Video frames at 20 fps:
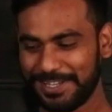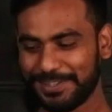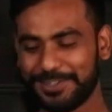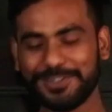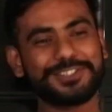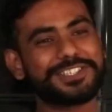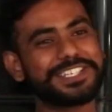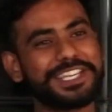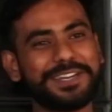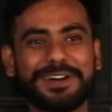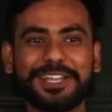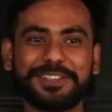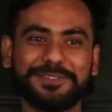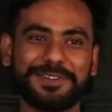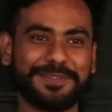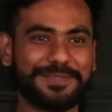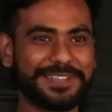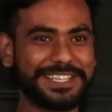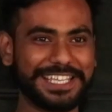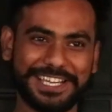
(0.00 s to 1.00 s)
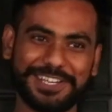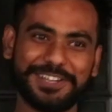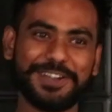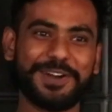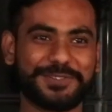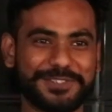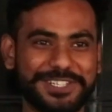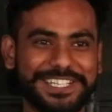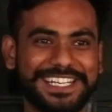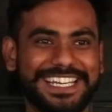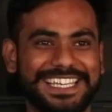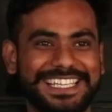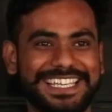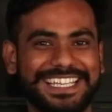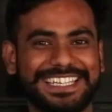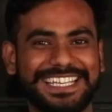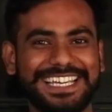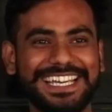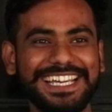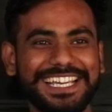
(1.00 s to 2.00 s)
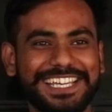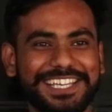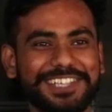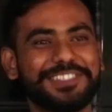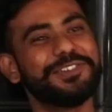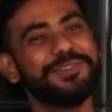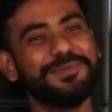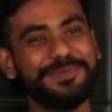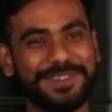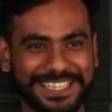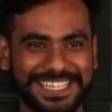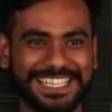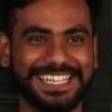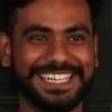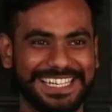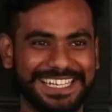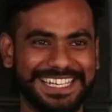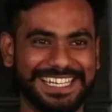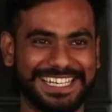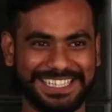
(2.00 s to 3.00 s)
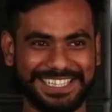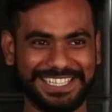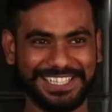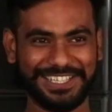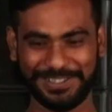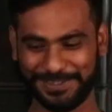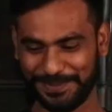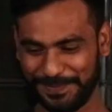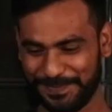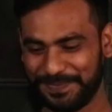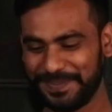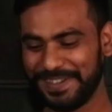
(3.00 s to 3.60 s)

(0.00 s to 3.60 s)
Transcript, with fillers: तो उसके बाद तुम्हारे पास एक ही ऑप्शन रह जाता है कि तुम बदलने लगते हो